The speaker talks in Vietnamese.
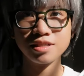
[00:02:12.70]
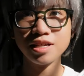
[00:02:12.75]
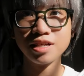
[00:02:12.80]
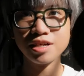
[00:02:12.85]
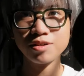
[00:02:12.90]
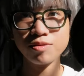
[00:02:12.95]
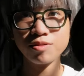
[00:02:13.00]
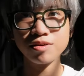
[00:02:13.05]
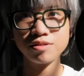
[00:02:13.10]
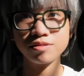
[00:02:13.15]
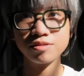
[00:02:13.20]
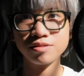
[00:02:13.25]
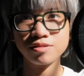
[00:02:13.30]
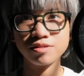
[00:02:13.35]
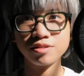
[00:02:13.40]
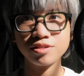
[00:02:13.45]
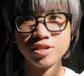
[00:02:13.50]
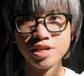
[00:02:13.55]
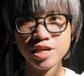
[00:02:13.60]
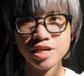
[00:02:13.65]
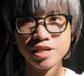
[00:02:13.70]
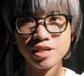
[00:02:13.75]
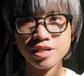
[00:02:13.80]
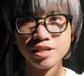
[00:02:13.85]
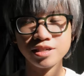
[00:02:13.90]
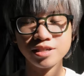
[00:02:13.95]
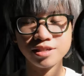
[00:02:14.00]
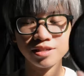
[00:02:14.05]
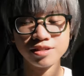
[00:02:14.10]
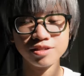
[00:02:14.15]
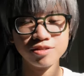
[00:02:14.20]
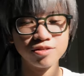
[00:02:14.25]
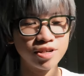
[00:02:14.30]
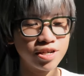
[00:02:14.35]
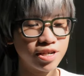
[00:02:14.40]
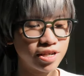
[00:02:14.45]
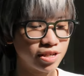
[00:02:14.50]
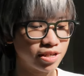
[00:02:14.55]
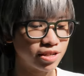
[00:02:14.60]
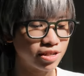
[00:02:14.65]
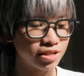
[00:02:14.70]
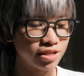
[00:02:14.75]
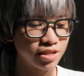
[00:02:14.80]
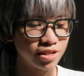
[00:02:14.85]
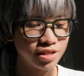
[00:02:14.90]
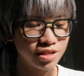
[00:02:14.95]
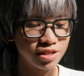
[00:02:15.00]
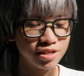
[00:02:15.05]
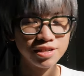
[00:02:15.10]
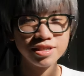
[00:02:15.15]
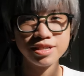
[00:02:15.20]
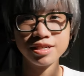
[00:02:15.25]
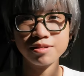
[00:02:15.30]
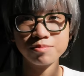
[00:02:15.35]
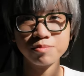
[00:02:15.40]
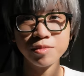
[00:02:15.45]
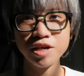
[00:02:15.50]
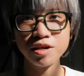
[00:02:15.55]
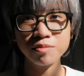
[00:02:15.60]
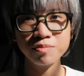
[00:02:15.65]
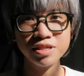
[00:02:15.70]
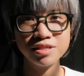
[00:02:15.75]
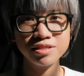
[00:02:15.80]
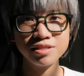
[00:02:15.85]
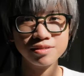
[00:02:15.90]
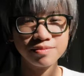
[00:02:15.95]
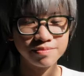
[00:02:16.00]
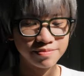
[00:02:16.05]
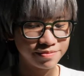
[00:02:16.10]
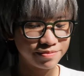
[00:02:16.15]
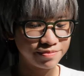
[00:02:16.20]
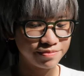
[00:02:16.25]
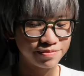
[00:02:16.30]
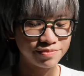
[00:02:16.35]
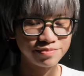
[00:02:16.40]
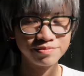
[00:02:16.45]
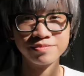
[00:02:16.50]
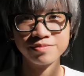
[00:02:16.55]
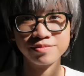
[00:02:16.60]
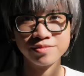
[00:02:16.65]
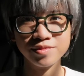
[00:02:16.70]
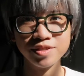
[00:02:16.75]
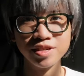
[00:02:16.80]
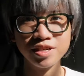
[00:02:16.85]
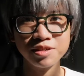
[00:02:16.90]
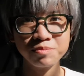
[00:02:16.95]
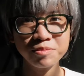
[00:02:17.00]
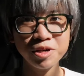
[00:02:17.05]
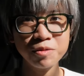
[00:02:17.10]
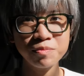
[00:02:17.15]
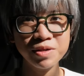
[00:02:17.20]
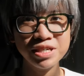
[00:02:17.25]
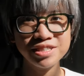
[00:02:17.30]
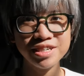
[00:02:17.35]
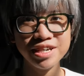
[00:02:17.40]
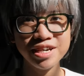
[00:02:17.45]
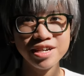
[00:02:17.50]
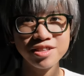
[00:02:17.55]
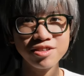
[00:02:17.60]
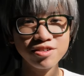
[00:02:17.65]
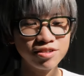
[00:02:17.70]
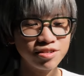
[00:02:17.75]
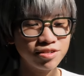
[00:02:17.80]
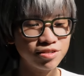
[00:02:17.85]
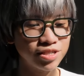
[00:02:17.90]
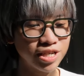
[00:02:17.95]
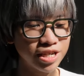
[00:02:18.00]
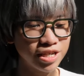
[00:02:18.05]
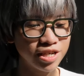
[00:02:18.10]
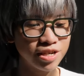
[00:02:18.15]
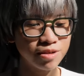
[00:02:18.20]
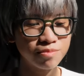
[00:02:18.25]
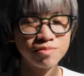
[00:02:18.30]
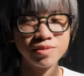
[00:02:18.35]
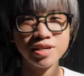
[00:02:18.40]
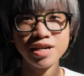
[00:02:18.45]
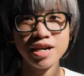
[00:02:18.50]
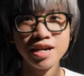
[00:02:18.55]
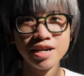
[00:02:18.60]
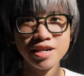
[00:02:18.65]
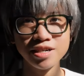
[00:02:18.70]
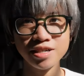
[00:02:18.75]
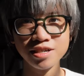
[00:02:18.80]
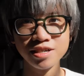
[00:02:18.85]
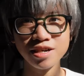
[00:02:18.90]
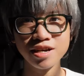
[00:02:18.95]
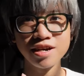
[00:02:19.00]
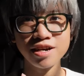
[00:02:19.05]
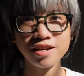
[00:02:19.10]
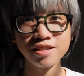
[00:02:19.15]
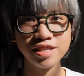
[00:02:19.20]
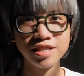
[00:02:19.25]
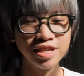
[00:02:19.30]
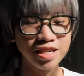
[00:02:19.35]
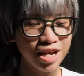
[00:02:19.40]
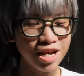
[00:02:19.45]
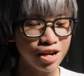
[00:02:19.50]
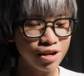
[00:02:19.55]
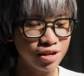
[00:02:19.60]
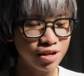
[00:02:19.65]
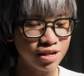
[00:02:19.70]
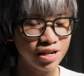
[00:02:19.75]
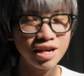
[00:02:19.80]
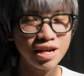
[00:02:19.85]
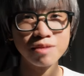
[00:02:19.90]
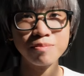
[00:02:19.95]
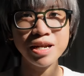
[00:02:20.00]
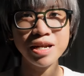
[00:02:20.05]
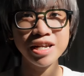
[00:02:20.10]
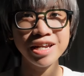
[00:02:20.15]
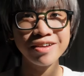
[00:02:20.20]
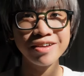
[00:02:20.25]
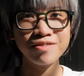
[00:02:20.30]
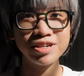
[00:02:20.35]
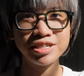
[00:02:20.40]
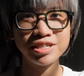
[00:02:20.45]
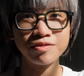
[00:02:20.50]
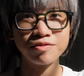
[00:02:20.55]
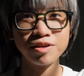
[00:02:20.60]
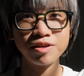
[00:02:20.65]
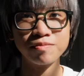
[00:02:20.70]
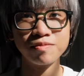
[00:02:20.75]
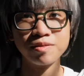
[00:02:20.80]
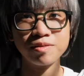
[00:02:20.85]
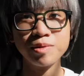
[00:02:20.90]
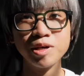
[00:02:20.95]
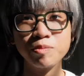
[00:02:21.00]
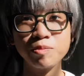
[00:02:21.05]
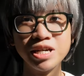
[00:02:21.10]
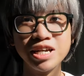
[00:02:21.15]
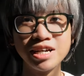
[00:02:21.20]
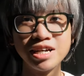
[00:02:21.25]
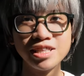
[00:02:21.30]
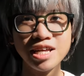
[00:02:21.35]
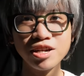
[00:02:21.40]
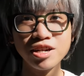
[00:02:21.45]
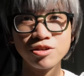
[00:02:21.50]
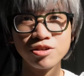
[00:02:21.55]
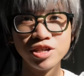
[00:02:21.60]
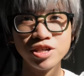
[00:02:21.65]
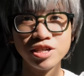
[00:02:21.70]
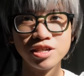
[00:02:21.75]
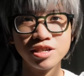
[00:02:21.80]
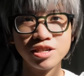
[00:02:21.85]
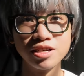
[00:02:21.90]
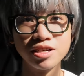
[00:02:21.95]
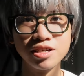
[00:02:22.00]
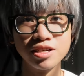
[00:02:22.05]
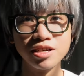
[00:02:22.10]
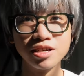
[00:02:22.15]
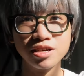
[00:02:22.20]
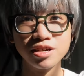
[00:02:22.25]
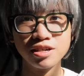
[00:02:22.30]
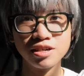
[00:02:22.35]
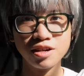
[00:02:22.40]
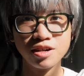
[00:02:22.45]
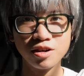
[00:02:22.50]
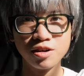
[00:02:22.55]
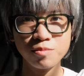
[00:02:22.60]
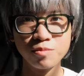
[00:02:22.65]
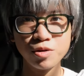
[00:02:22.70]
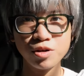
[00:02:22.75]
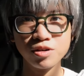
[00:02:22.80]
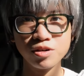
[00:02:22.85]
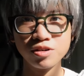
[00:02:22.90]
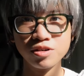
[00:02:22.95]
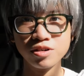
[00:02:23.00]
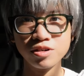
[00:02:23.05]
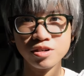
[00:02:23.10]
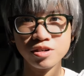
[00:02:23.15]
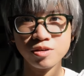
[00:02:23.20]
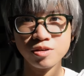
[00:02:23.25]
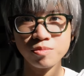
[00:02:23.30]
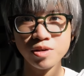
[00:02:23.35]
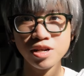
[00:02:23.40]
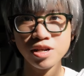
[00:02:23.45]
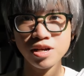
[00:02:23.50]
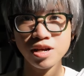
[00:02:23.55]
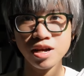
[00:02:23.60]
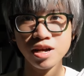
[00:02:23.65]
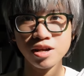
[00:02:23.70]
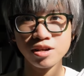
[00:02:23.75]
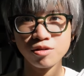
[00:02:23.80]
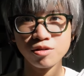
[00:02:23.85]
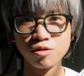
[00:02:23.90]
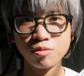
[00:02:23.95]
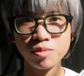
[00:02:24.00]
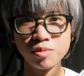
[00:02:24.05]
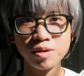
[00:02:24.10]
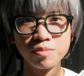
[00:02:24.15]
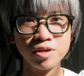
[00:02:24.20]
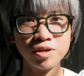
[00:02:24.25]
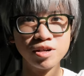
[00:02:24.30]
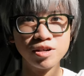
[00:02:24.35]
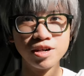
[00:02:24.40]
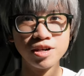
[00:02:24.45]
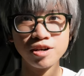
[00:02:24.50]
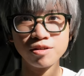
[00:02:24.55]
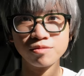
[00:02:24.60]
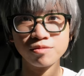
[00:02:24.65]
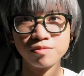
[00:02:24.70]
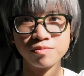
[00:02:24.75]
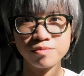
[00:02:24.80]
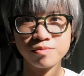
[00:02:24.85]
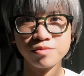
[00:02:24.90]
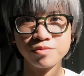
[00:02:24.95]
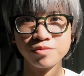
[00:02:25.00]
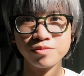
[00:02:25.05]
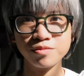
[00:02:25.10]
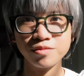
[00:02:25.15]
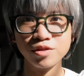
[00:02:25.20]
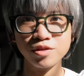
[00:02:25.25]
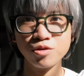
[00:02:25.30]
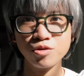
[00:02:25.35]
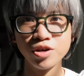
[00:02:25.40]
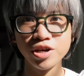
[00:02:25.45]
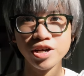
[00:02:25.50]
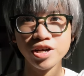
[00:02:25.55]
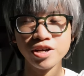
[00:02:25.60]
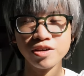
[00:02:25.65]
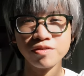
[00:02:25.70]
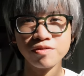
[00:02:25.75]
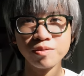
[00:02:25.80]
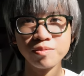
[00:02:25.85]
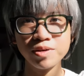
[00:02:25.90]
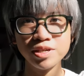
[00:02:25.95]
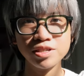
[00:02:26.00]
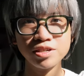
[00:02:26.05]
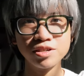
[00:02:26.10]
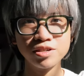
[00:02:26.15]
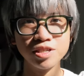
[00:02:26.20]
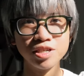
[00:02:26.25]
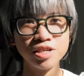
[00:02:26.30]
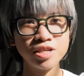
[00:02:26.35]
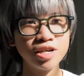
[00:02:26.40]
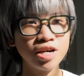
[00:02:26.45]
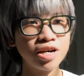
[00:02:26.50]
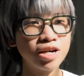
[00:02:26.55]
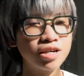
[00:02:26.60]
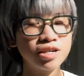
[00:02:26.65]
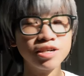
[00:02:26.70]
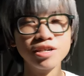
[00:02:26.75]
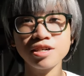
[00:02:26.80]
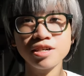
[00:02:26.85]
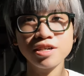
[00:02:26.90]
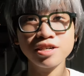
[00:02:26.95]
thì kích hoạt cái tính năng dành cho sản phẩm thì auto bắt nét của sản phẩm không trượt phần nào mà không chỉ nhanh thôi, nó còn chuẩn nữa. Và với chiếc A6404 của mình thì nhiều khi nó vẫn phải bắt nét thủ công vì đôi khi nó cứ thích lấy nét vào tay mình chứ không đúng vào cái sản phẩm.